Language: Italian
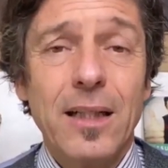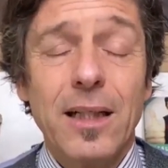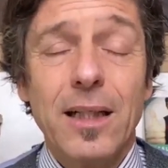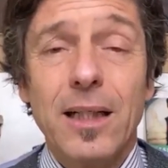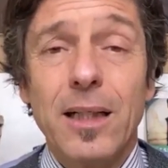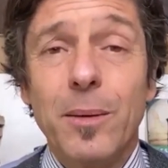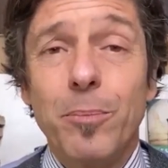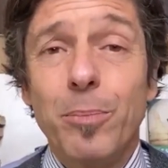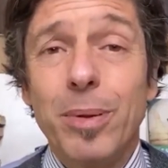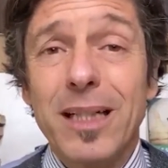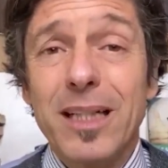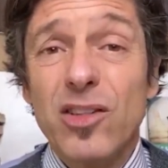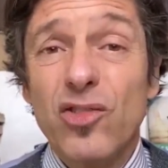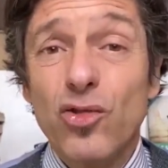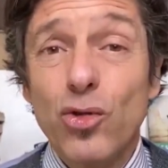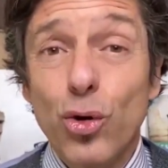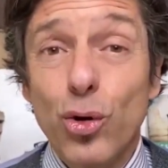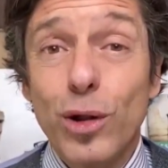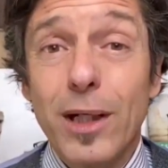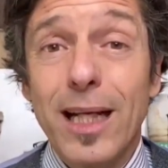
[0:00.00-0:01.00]
Eh,
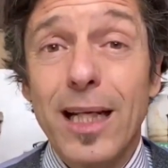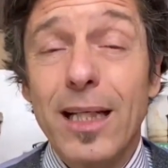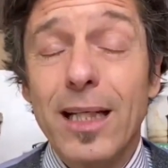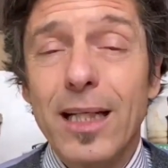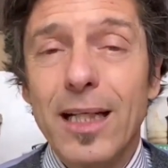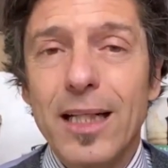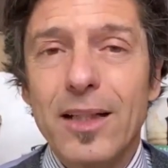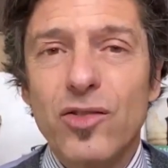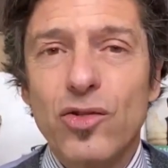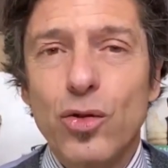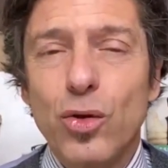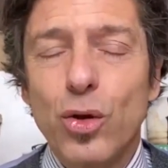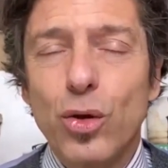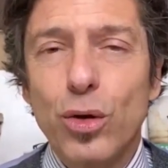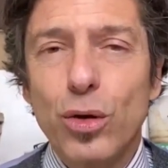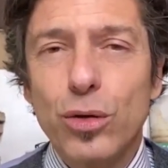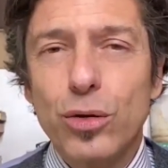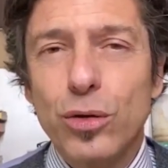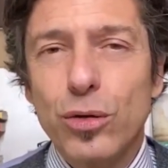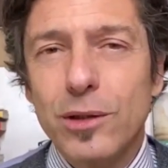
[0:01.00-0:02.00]
persone in
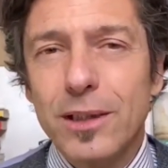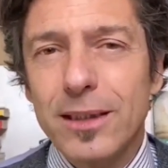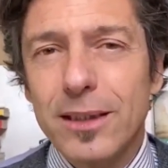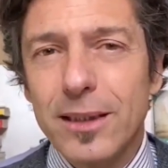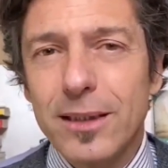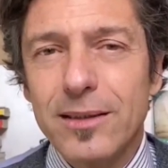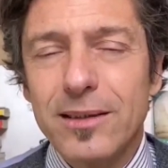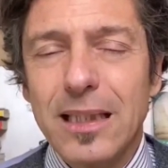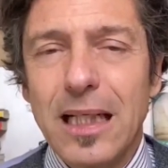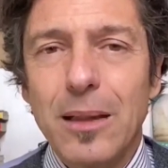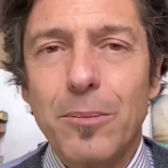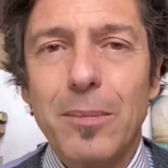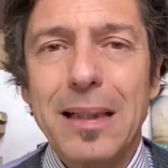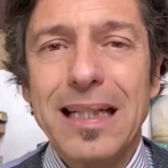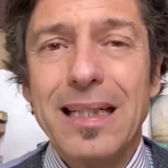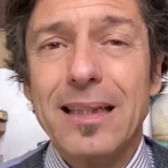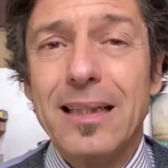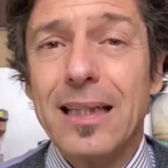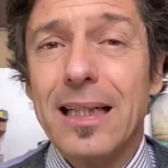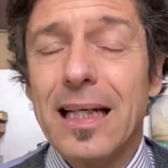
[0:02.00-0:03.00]
ascolto,
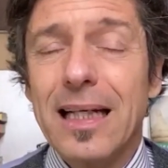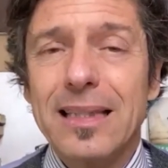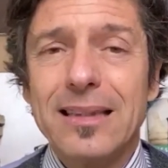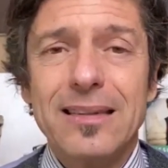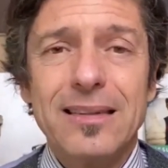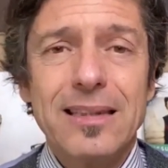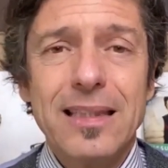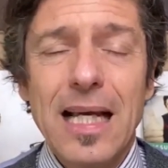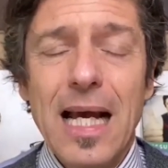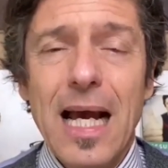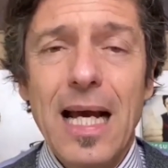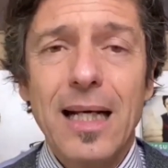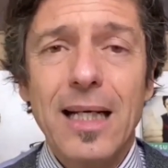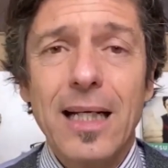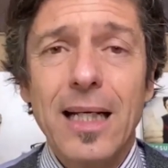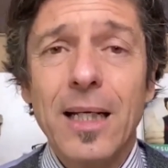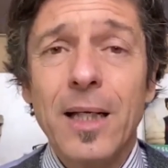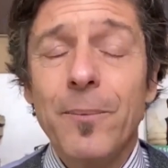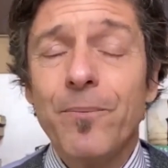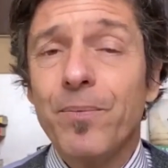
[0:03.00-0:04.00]
tendenzialmente
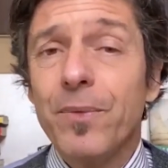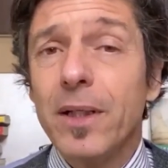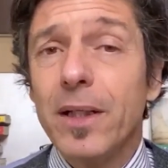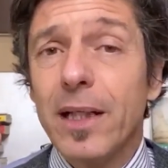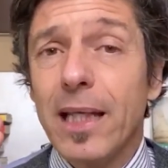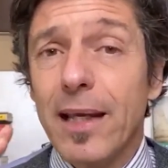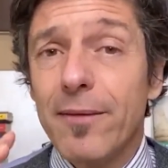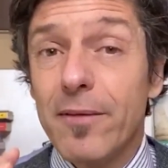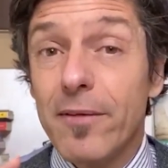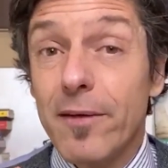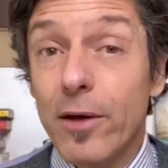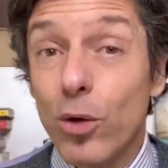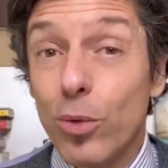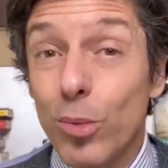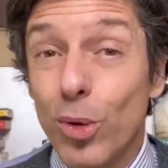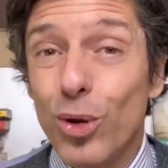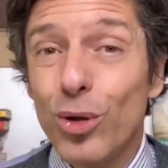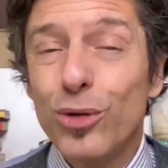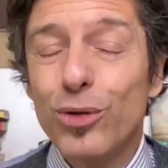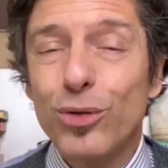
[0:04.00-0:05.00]
anziane, eh, che avevano
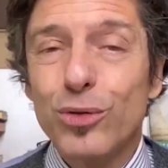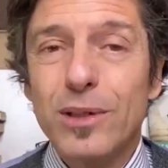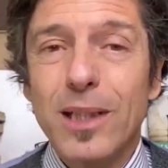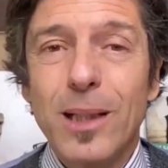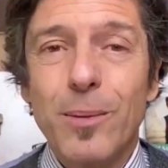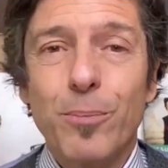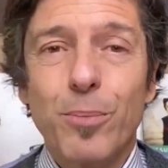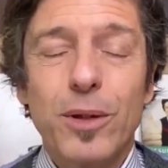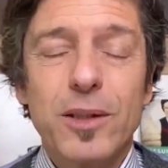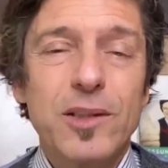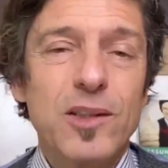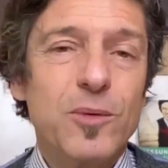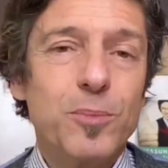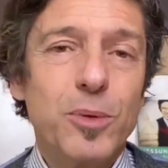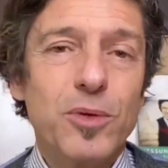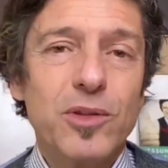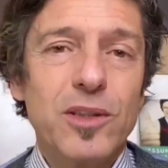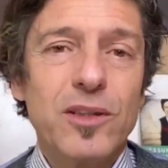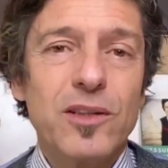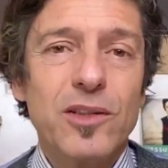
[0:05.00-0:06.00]
molto tempo a
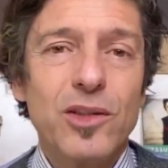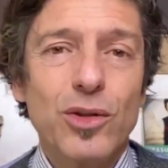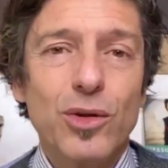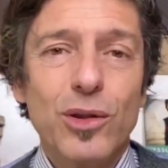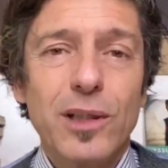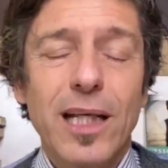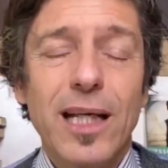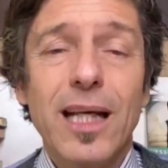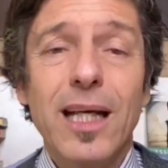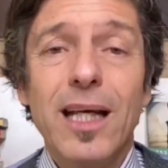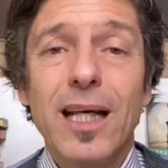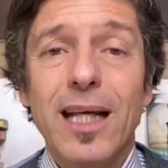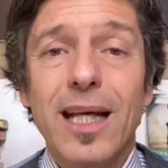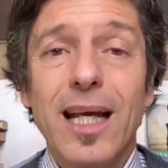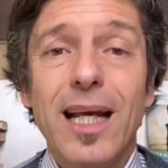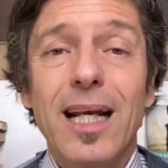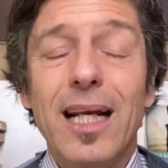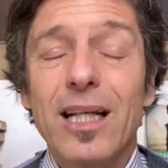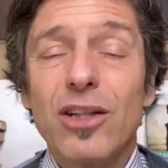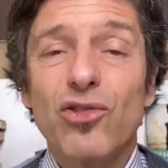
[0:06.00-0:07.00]
disposizione,
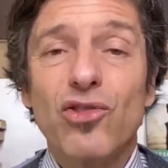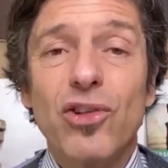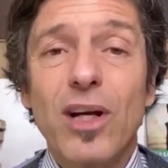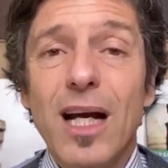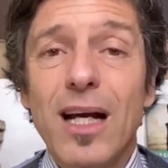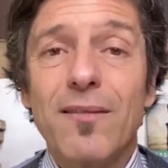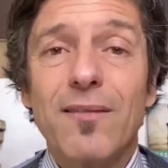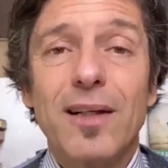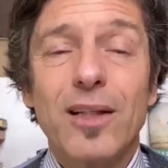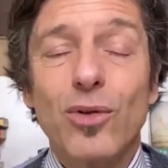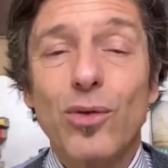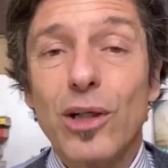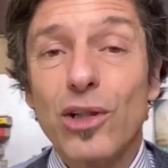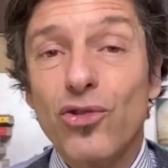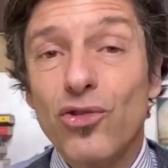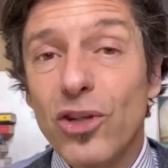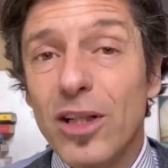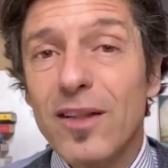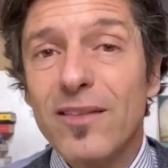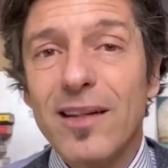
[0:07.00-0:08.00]
che lasciavano
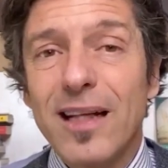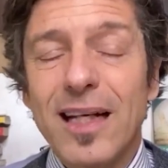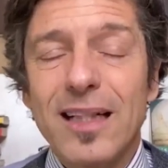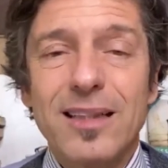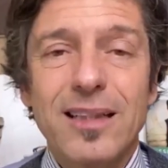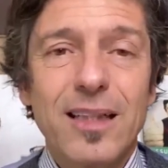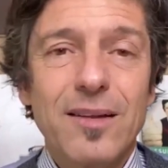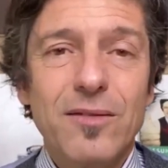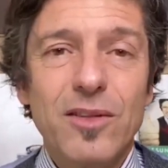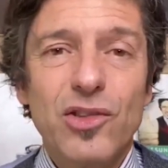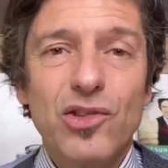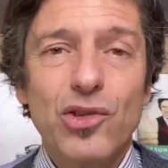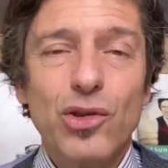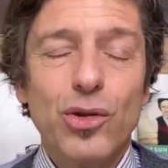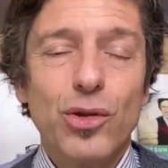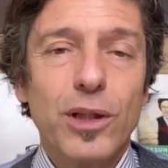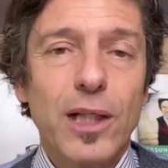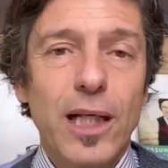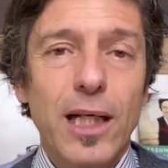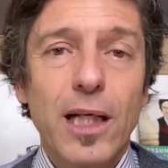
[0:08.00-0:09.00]
accesa la
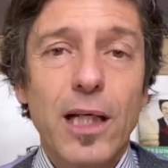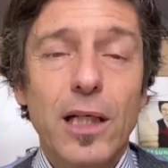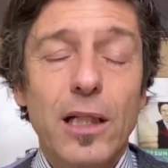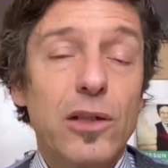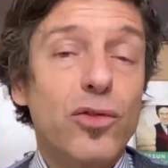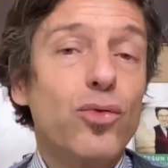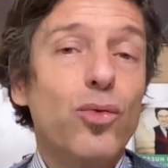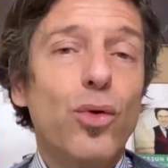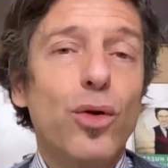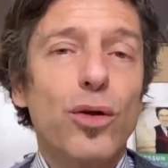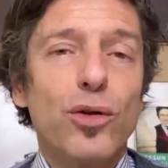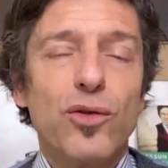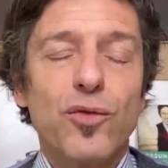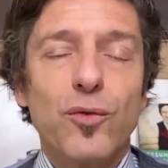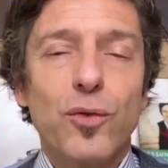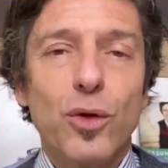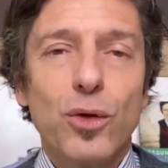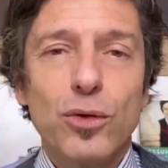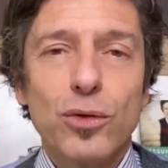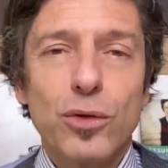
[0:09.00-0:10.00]
televisione sullo
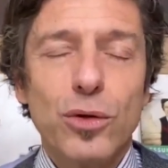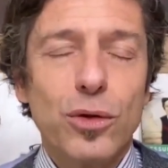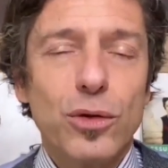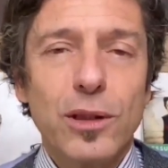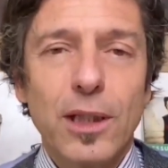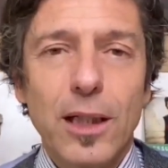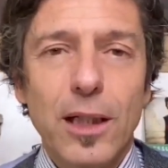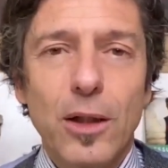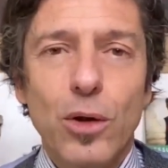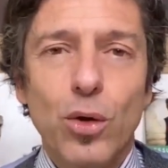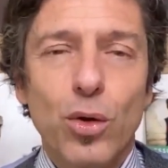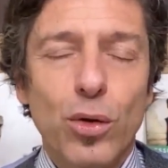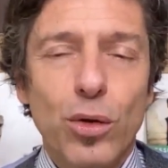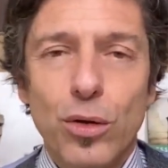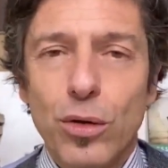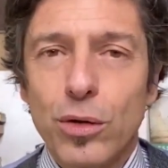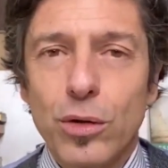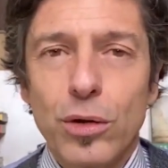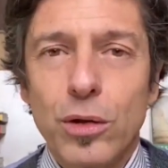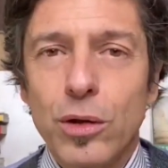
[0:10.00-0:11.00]
sfondo delle loro
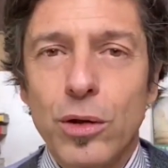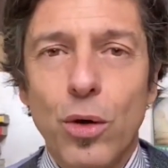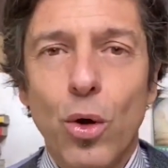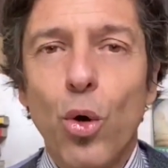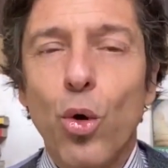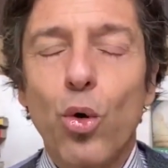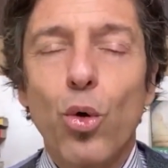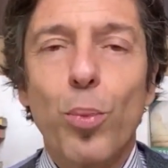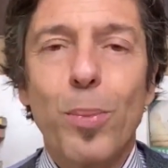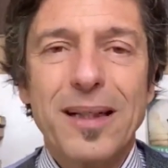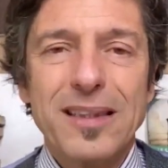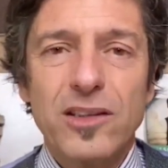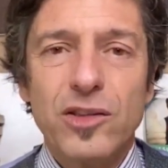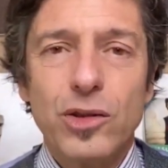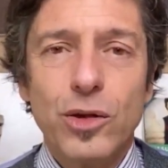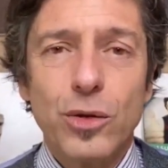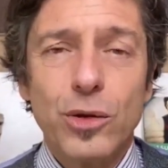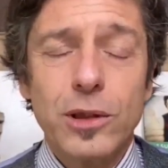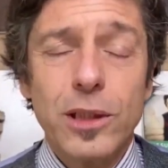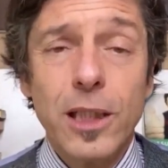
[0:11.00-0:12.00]
loro eh,
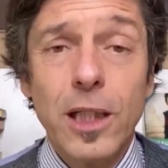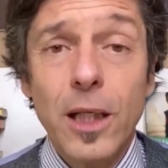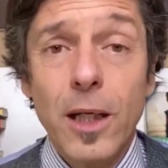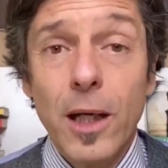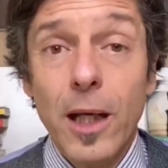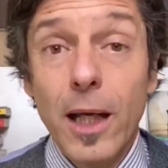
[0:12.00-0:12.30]
occupazioni.